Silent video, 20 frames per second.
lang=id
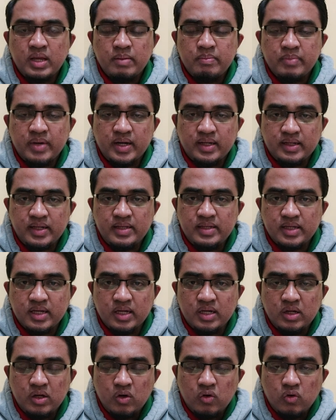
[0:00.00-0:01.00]

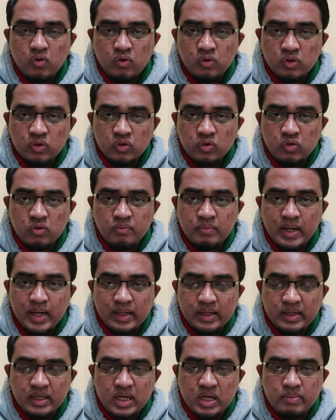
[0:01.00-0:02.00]
Maknanya, untuk
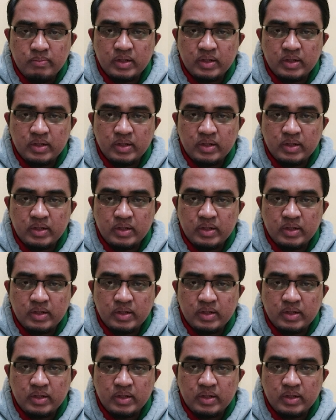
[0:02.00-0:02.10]
bagi yang